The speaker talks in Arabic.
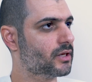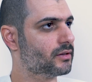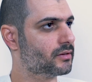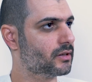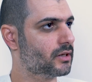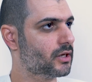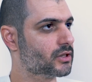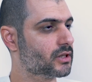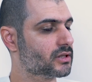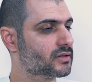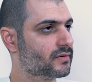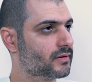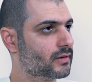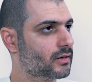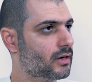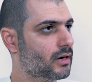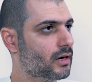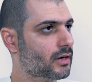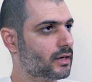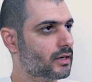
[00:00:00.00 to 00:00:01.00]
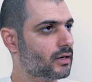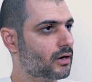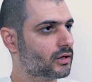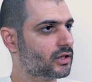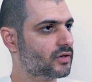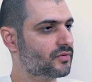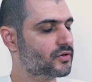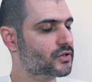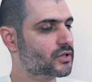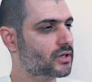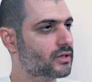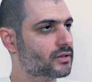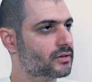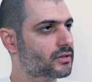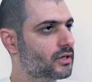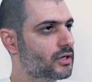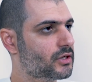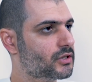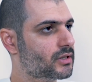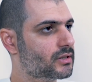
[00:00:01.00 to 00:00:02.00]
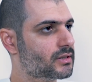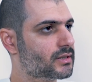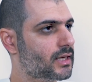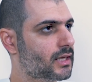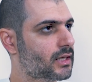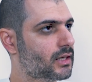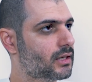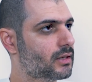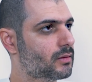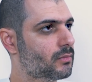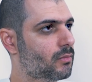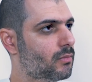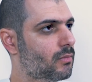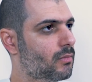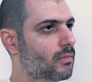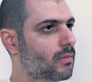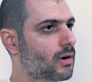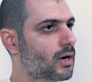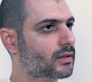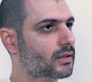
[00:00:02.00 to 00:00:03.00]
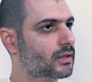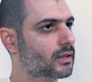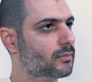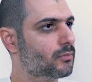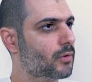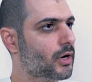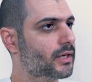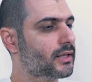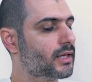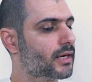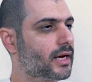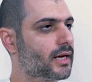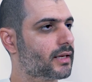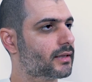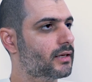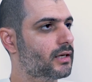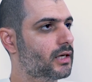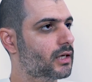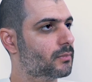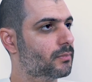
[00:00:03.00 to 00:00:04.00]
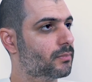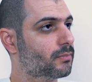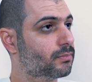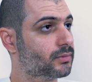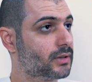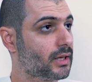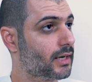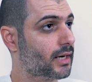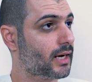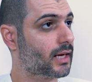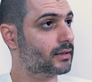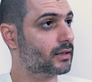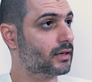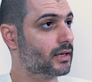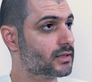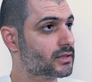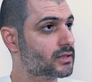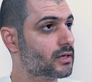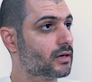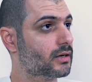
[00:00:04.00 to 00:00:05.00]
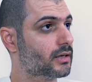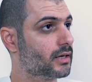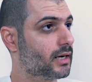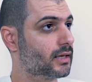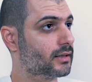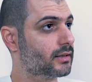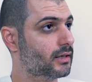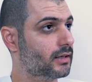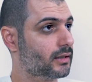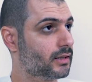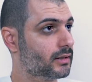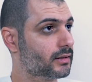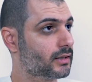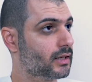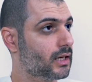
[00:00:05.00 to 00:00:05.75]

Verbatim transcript: انتليجنس في النهايه يعني ارتفيشال انتليجنس يعني ما ما يقدر يخدعك بطريقه الانسان اللي يخدعك انت